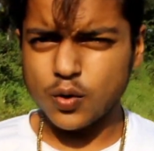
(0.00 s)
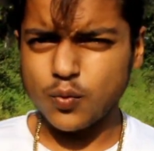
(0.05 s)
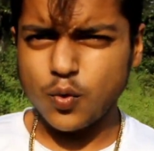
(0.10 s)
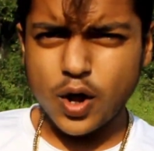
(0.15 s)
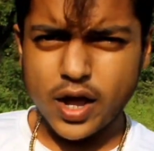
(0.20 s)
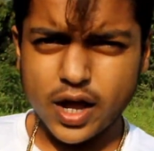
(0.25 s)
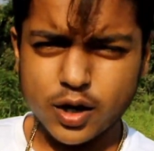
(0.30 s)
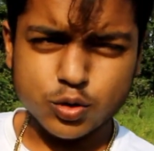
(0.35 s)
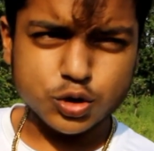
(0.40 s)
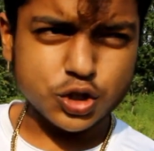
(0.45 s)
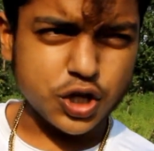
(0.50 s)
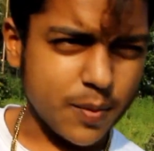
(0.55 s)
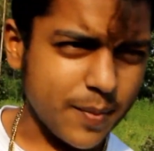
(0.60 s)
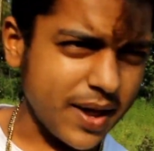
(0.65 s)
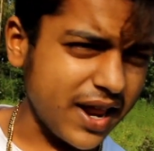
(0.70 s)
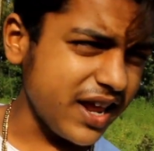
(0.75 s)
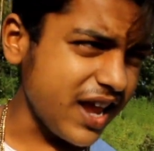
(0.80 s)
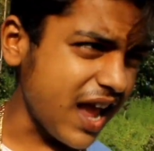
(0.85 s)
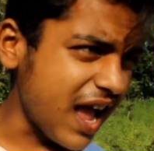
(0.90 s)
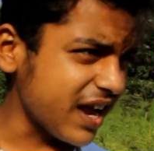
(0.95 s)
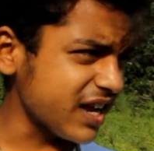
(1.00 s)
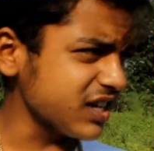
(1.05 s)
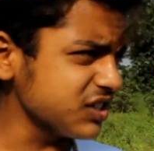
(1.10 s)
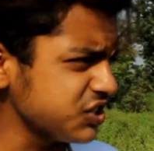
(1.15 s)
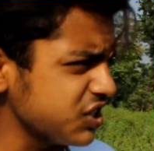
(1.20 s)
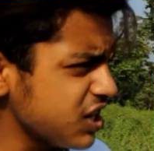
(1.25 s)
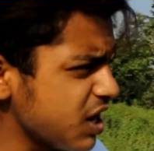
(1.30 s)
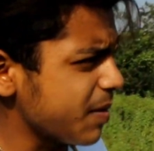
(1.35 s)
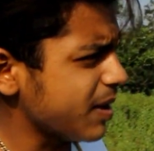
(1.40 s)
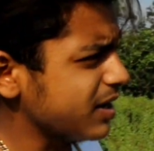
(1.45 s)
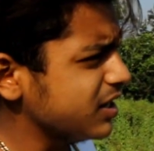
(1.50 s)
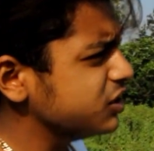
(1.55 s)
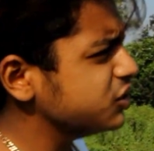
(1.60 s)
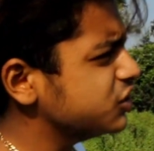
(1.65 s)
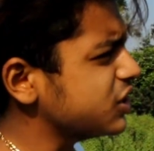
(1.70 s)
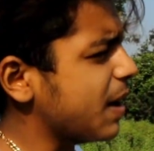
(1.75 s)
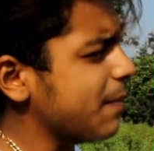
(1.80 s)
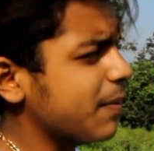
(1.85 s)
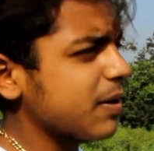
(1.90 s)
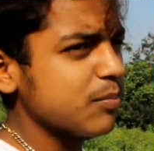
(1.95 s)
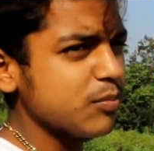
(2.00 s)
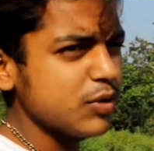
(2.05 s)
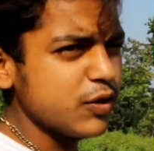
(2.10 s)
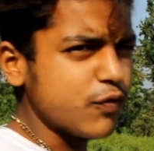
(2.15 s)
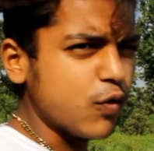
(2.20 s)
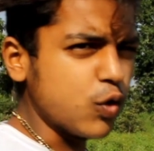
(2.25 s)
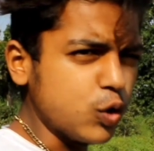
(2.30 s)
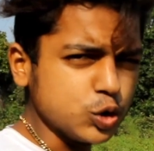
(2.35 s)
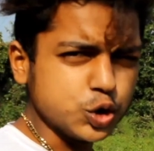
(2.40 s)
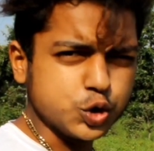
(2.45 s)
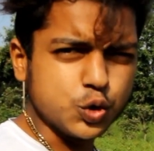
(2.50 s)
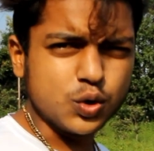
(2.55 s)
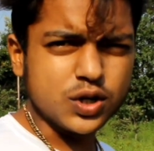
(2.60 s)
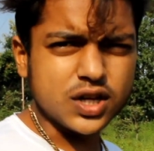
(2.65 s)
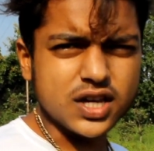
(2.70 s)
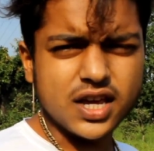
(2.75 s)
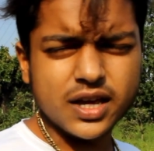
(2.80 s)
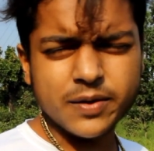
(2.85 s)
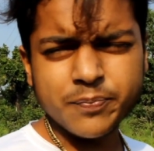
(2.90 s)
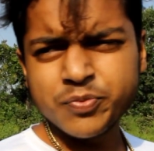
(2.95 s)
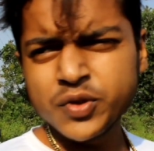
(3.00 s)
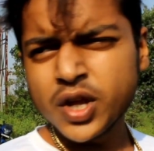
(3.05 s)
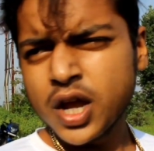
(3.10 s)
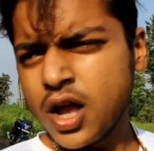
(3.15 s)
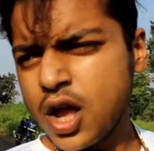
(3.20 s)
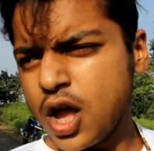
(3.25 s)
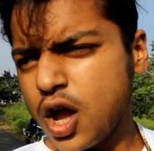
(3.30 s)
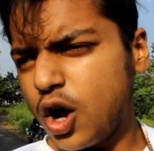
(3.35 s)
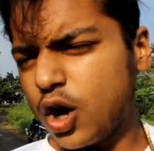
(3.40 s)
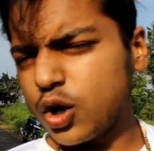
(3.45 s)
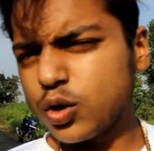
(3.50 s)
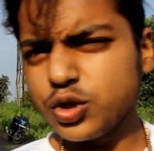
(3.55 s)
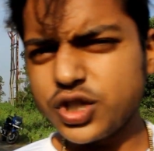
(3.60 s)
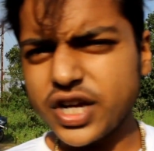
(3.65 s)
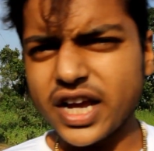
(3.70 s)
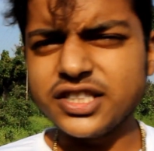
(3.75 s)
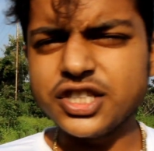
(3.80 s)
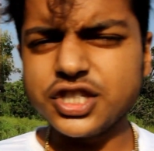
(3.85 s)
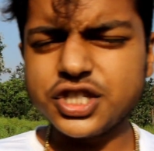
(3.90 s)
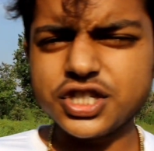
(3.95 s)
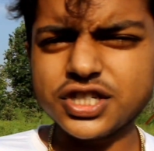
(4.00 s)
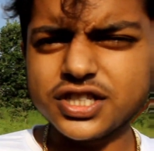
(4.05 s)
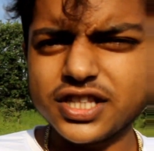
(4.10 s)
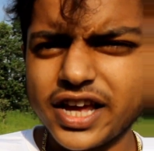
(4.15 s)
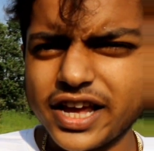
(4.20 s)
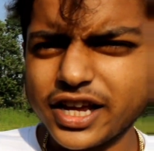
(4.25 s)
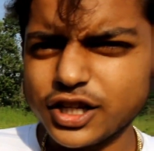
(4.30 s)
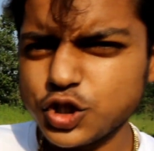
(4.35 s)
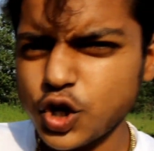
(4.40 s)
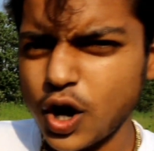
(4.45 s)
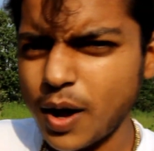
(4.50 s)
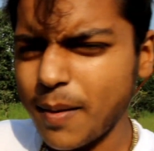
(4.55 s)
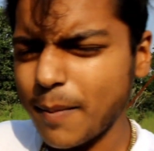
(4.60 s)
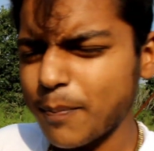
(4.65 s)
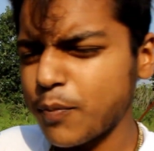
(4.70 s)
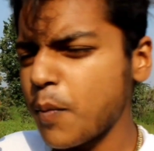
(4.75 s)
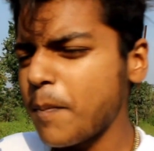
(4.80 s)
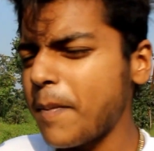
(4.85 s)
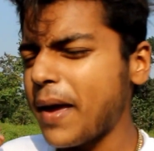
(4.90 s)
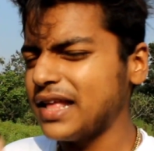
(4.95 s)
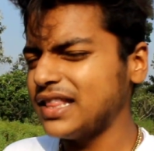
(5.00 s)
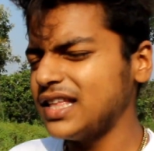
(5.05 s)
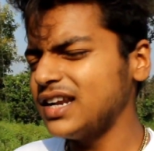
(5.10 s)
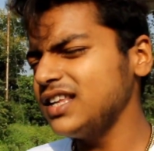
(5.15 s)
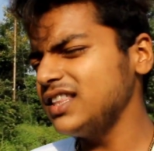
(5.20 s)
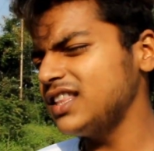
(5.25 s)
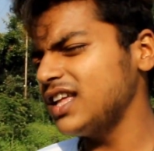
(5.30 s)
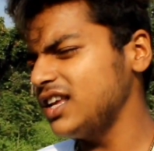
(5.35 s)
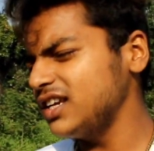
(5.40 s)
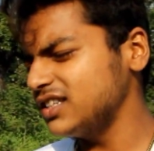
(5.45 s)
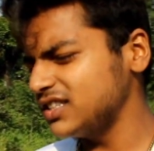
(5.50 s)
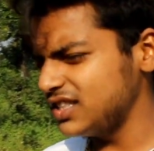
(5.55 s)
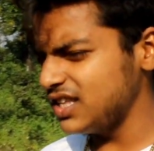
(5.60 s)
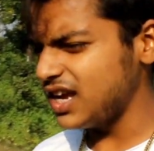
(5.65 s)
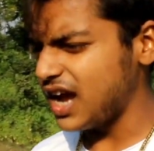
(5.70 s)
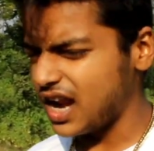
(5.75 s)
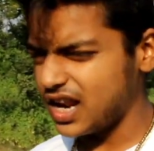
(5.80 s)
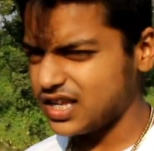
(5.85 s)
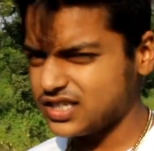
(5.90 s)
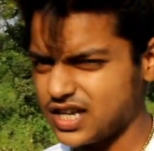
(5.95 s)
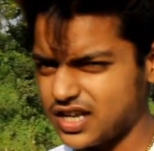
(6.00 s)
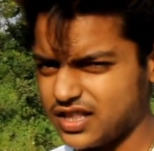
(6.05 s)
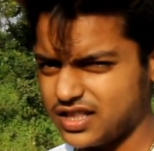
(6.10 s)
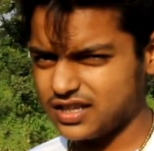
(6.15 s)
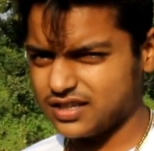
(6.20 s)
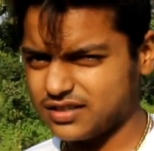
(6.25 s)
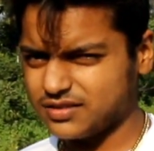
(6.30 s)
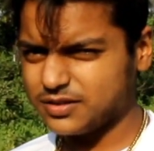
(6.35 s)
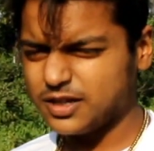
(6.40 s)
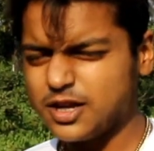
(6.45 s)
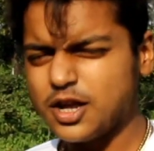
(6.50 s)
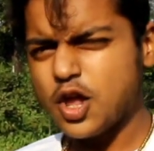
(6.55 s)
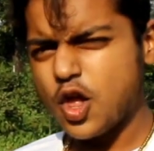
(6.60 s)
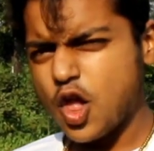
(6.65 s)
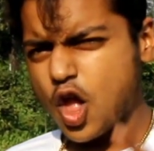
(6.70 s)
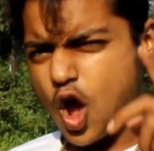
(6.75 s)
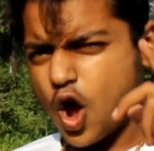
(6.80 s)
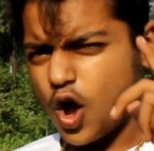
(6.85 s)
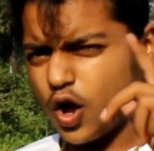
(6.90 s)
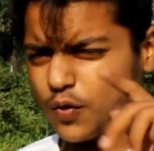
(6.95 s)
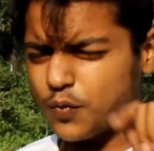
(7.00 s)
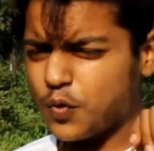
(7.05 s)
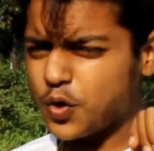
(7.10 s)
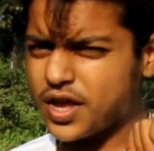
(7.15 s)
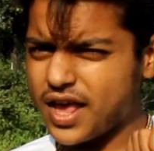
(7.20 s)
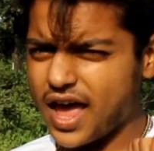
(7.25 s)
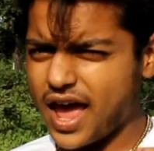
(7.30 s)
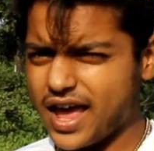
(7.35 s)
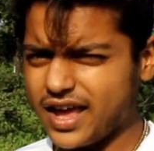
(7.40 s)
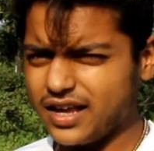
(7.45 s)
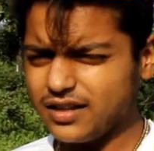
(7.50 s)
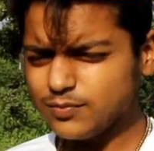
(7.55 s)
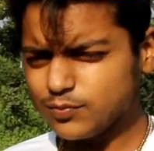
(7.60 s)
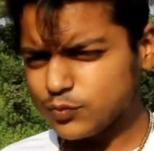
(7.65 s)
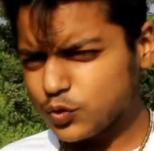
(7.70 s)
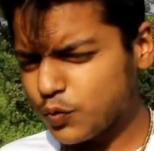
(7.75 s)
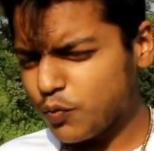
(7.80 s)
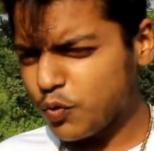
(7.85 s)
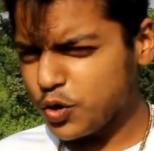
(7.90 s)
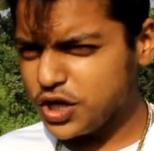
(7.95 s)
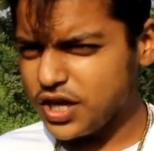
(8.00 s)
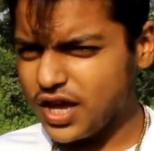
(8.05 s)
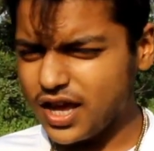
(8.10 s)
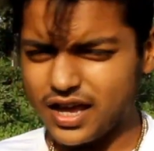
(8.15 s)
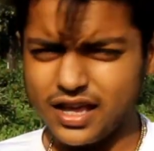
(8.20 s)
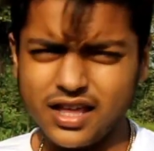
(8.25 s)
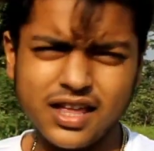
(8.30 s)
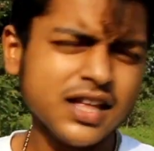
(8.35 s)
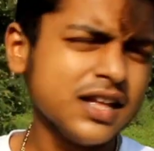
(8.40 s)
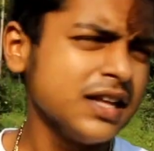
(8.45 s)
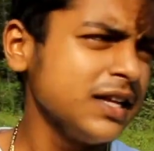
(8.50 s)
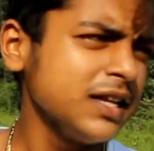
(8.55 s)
और वो है कुछ हमारे यहाँ के सिनेमैटिक जहाँ पर हमने फ़ोटोशूट किए हैं और कुछ ऐसी चीज़ें जो हम आपको बेहतरीन तरीके से दिखाना चाहते हैं और वो क्या है तो वो ये है